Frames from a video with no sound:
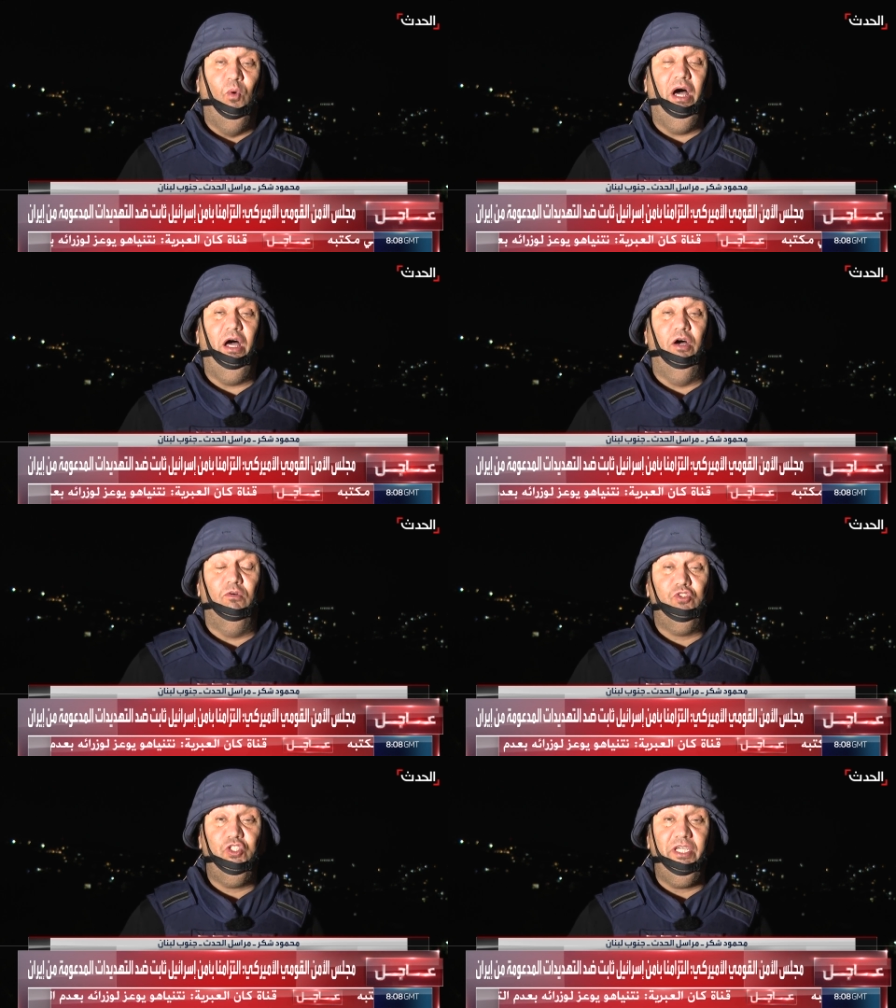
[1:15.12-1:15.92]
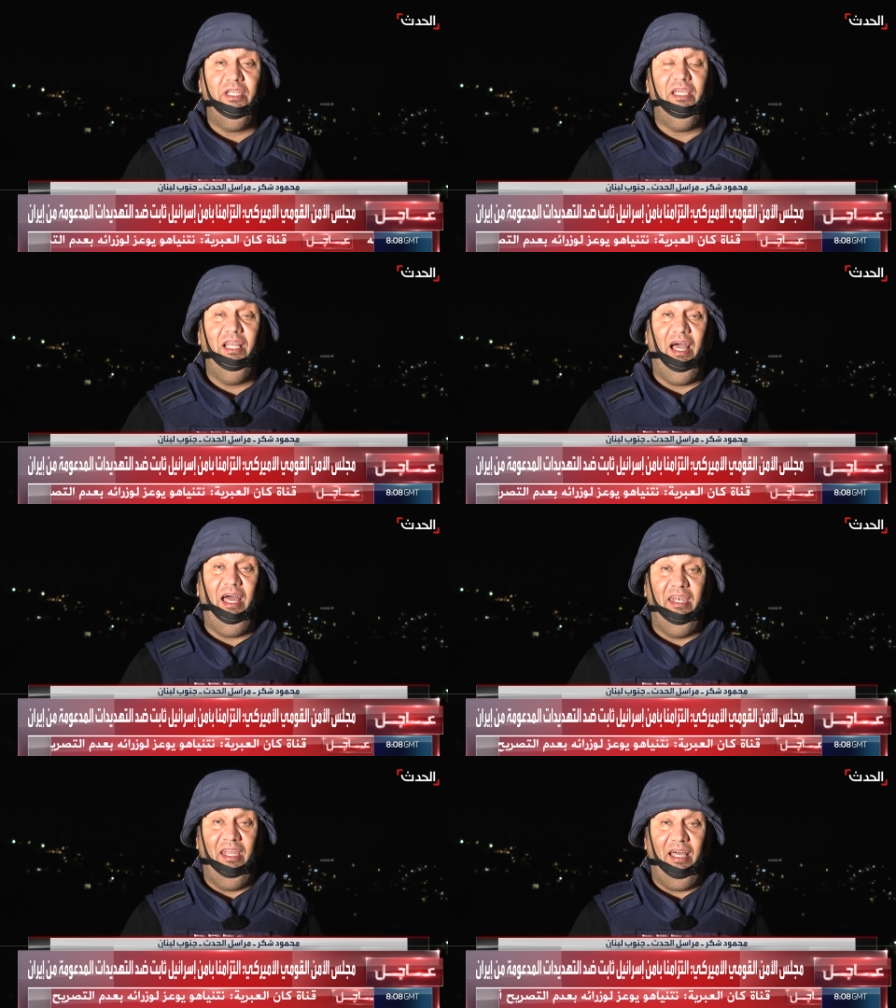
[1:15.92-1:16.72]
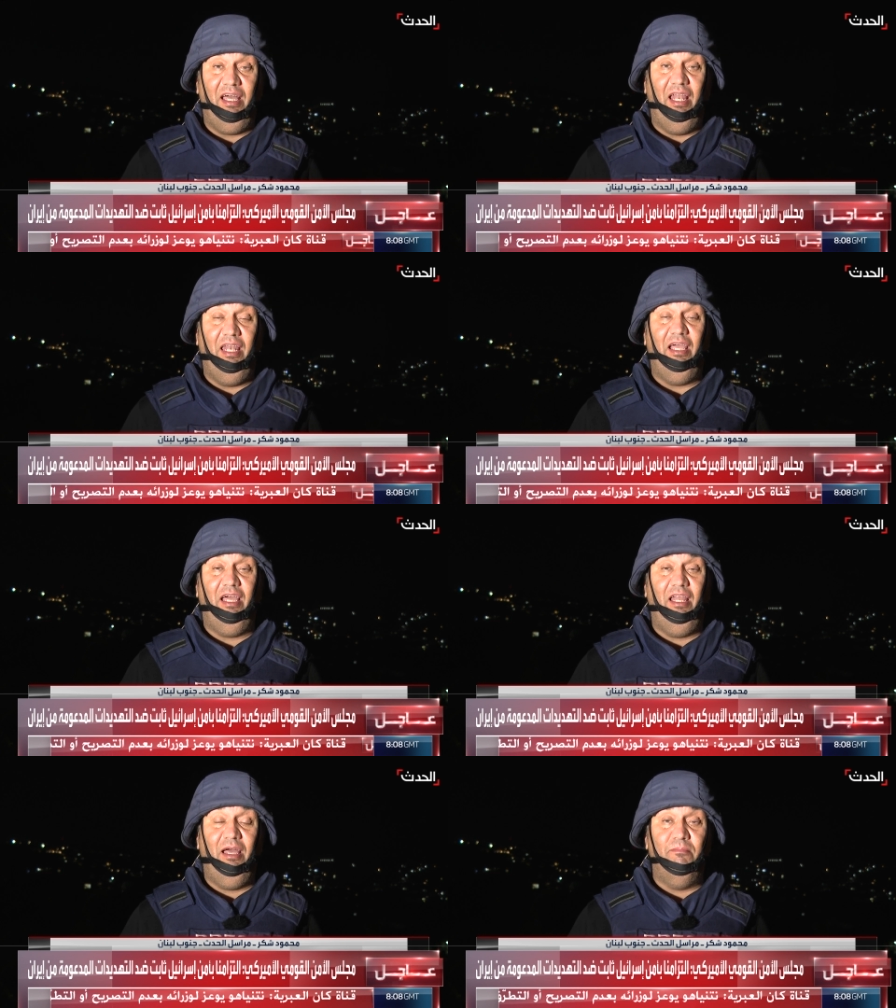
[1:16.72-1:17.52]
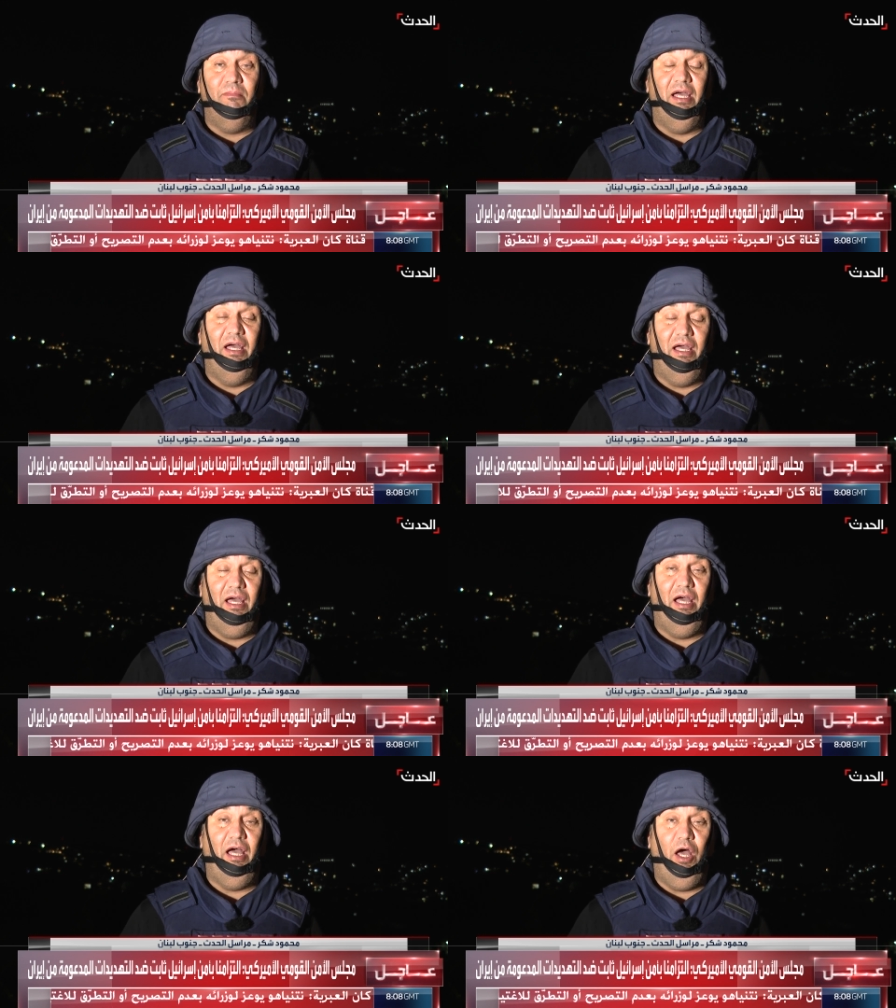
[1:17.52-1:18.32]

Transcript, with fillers: وأشير إلى أن الإعلام آه،